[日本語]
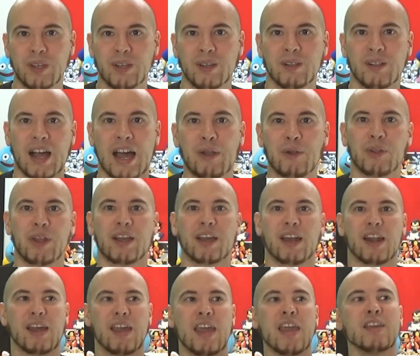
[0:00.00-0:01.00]
あのだか
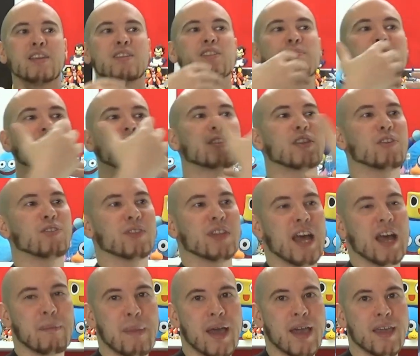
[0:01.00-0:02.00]
らエッグマンっていう
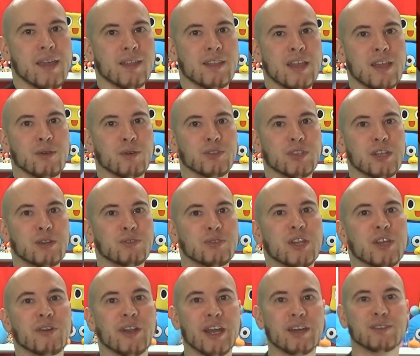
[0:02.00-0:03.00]
名前で呼んでるん
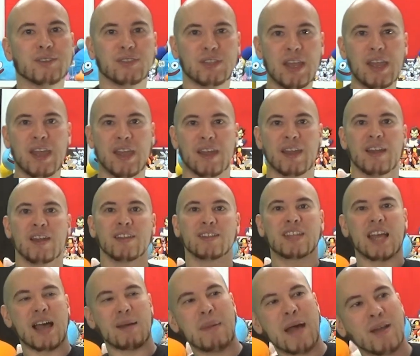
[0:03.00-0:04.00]
ではなくて
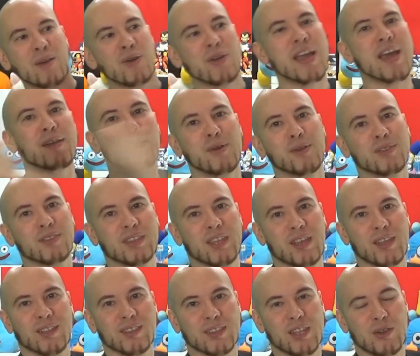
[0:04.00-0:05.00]
卵野郎って
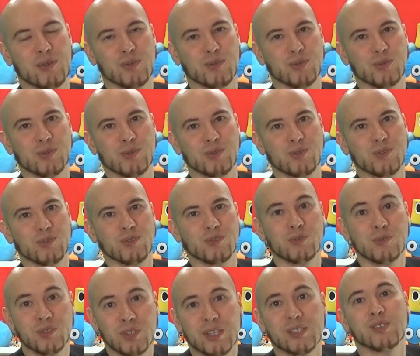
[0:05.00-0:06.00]
言ってる
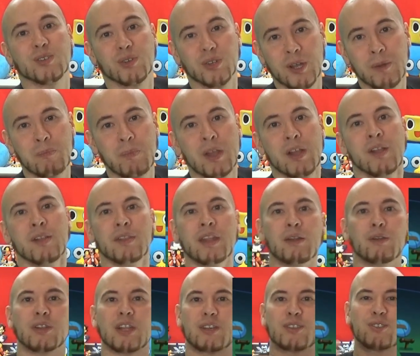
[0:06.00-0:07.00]
んですよねな
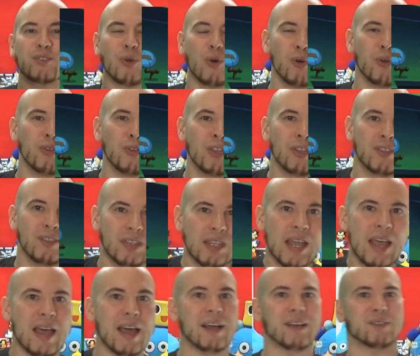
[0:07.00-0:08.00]
のでそういっ
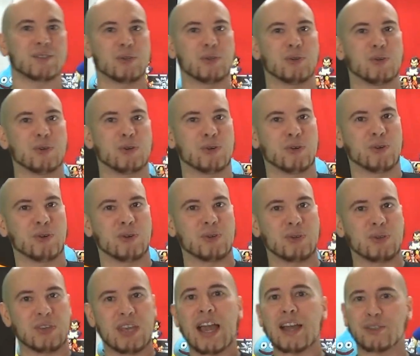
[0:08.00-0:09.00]
たその
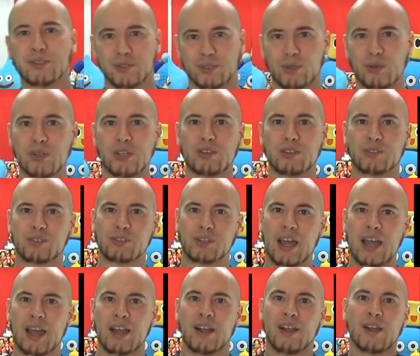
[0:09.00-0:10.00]
ギャグソニック
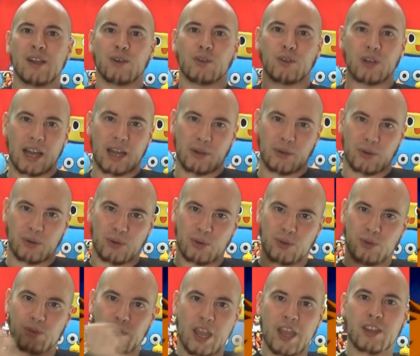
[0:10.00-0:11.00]
があ
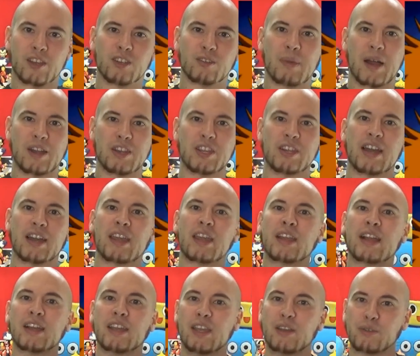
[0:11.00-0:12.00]
のエッグマンに投げ
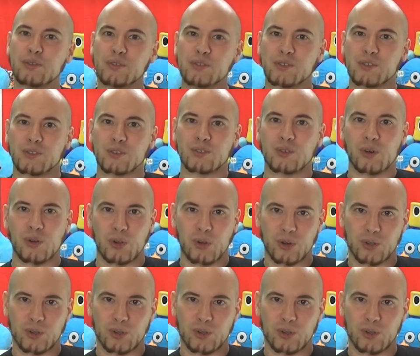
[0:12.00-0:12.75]
かけるこの